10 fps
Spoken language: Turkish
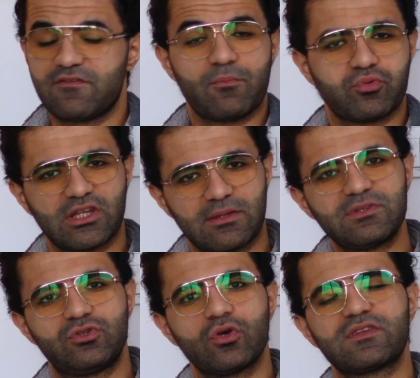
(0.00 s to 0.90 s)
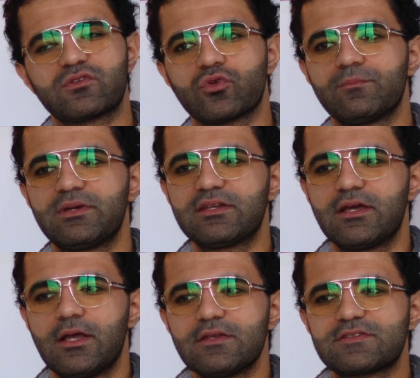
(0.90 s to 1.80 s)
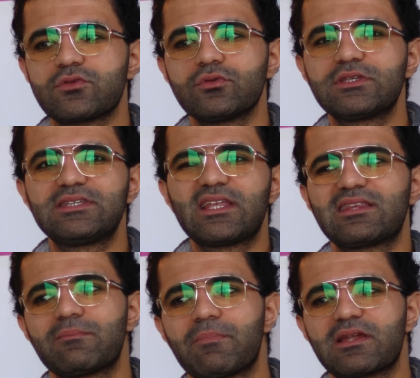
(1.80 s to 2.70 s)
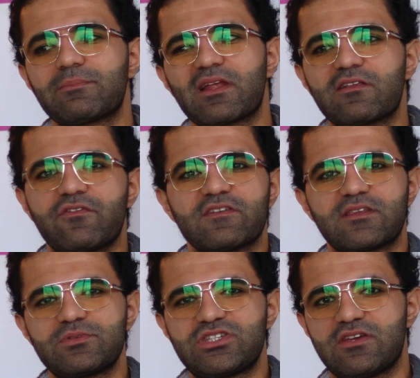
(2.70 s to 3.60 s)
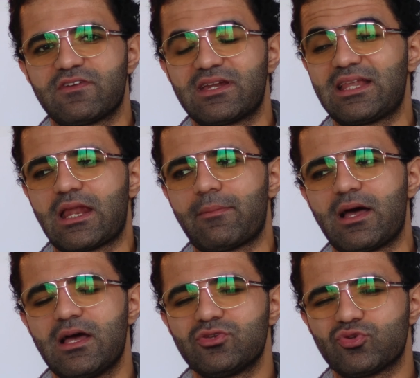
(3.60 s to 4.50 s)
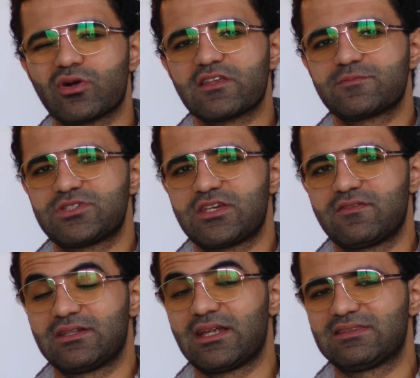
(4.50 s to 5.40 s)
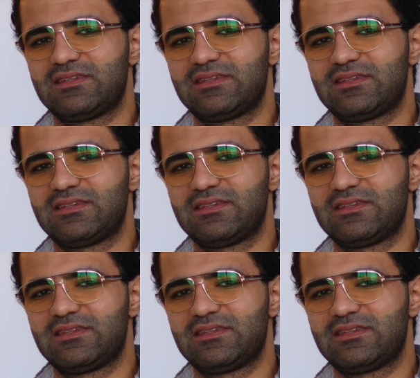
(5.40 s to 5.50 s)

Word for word: Ve burada da bitiyor sezon 1. Sezon 2'de dedim biraz fazla bir şey verirler ama çok az bir şey verirler.